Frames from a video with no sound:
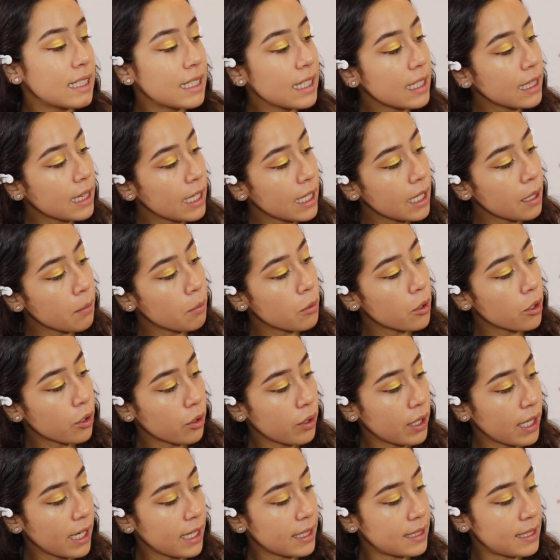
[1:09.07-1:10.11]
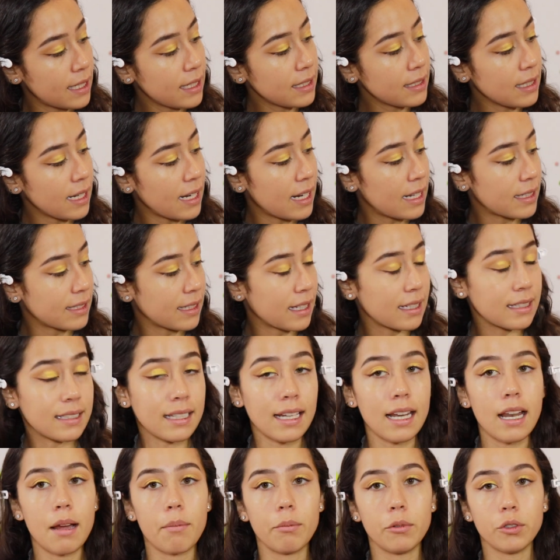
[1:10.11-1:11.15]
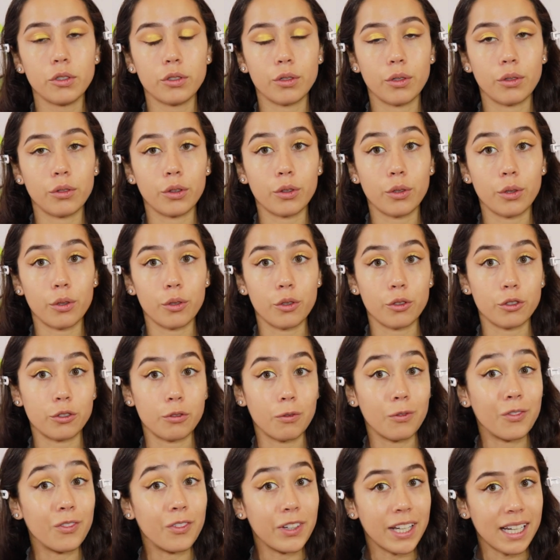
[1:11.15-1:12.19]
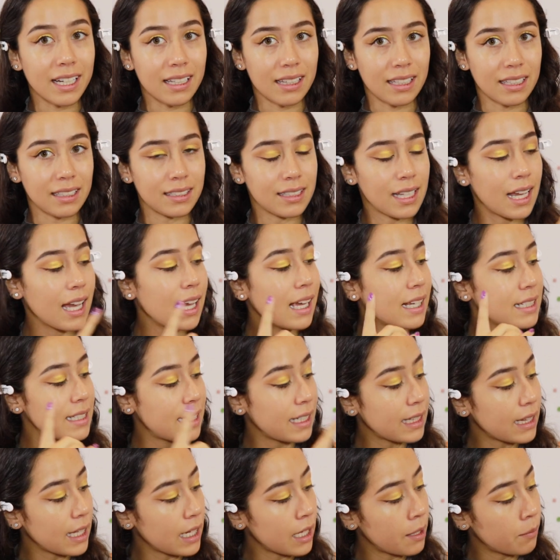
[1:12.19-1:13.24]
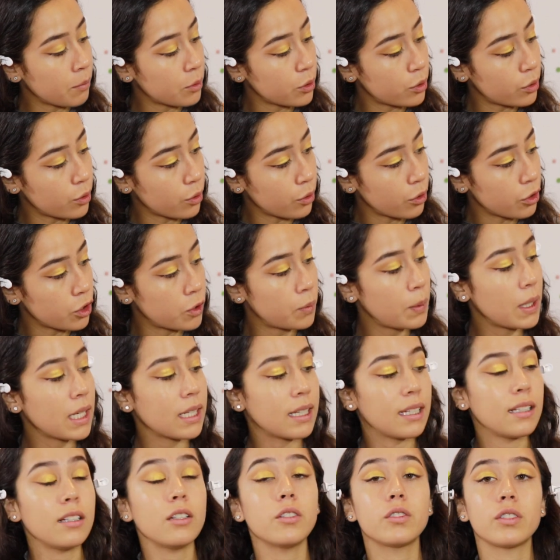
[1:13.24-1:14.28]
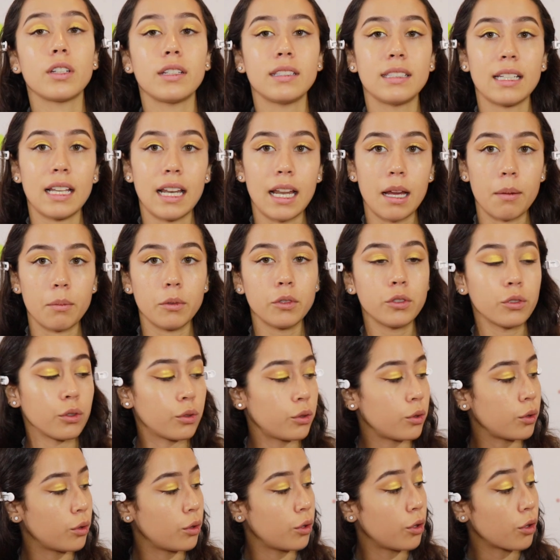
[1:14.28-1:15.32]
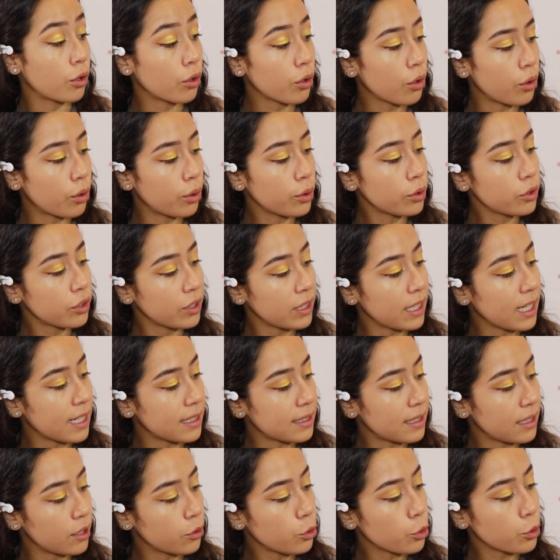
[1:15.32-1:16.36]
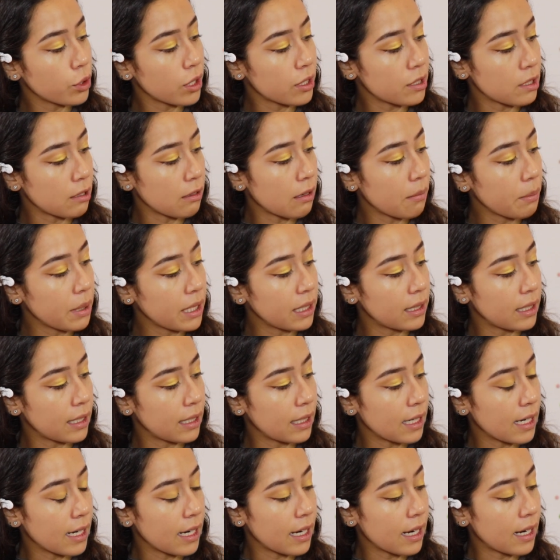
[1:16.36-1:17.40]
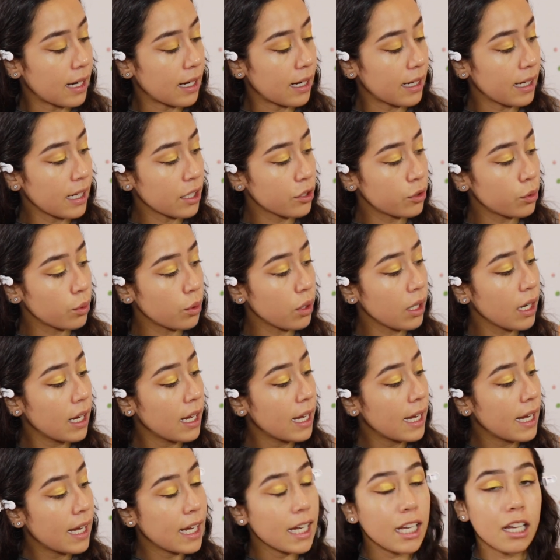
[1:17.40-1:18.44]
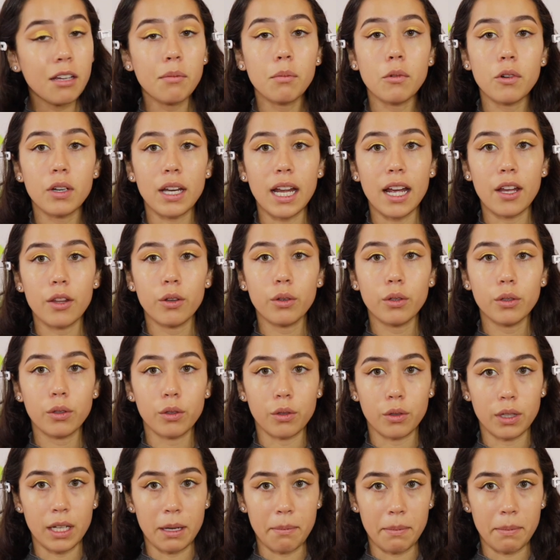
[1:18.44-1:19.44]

Si tenemos rojeces, las cancelamos con tonos verdes. Si tenemos tonos verdes, los cancelamos con tonos rojos y así sucesivamente, naranja y azul y morado con